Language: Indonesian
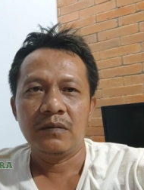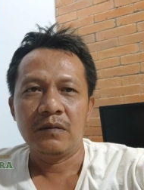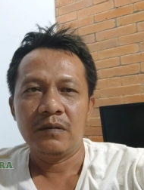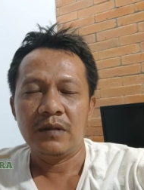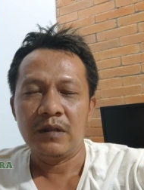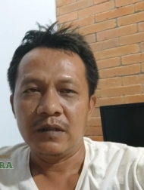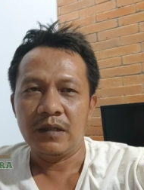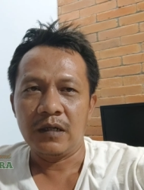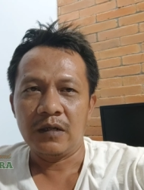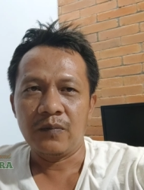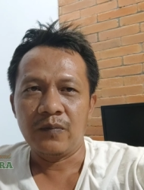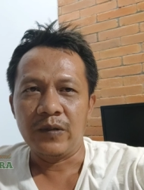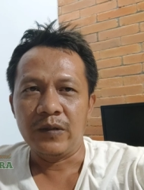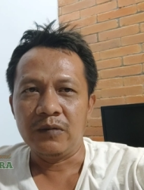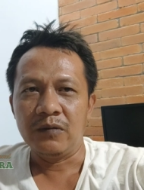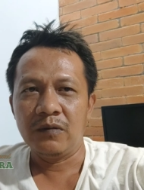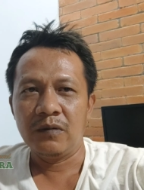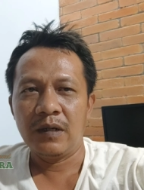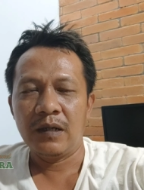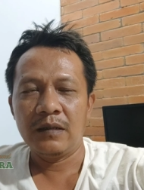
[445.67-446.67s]
Tidak
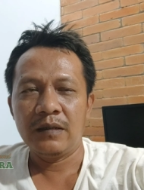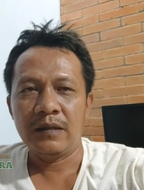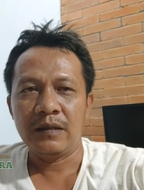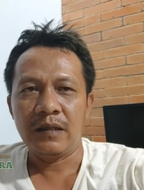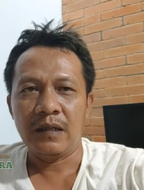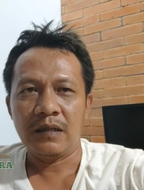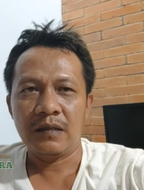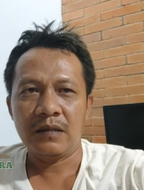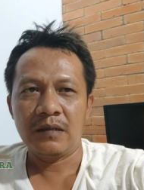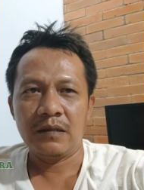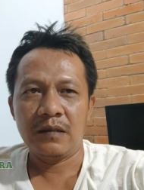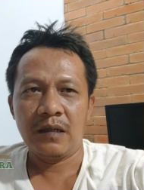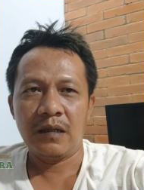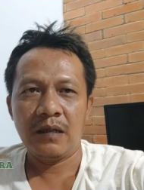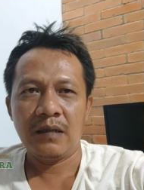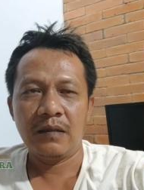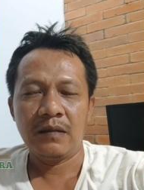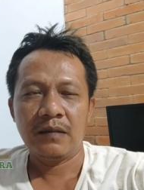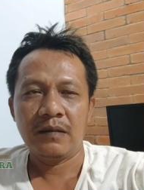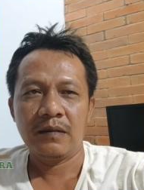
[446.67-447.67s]
kebingungan, tidak resah,
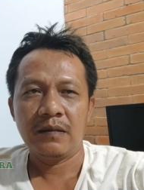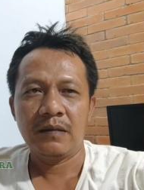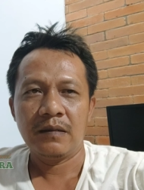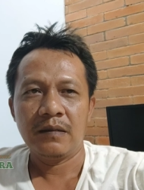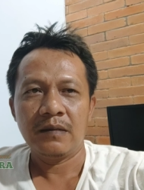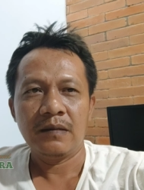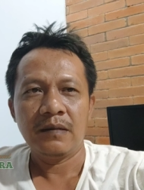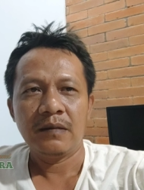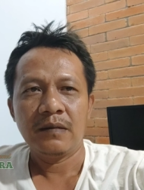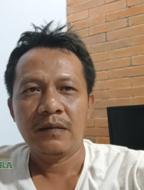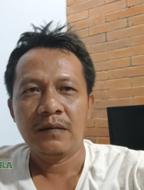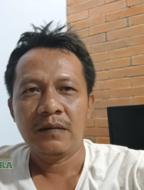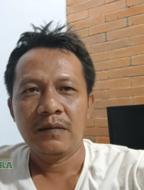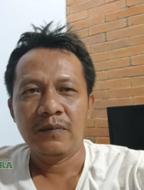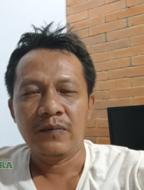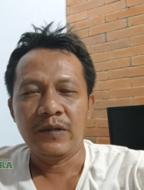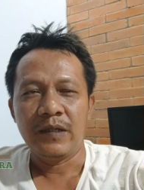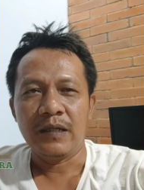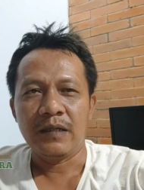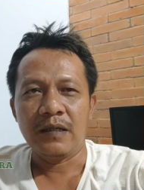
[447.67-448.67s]

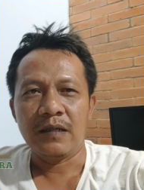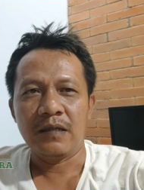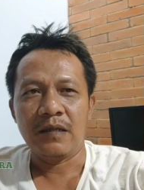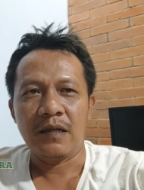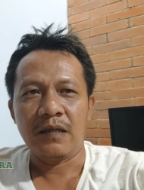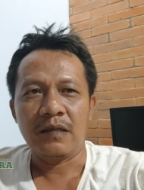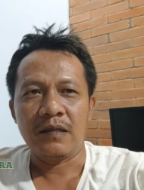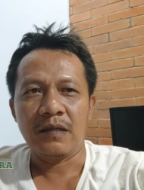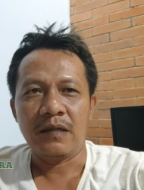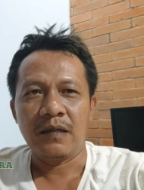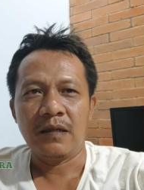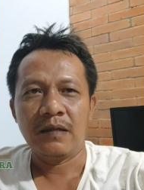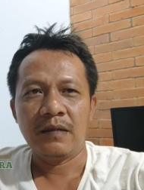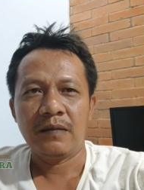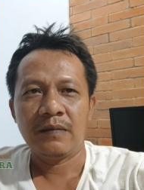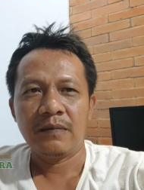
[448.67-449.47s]
biasa saja.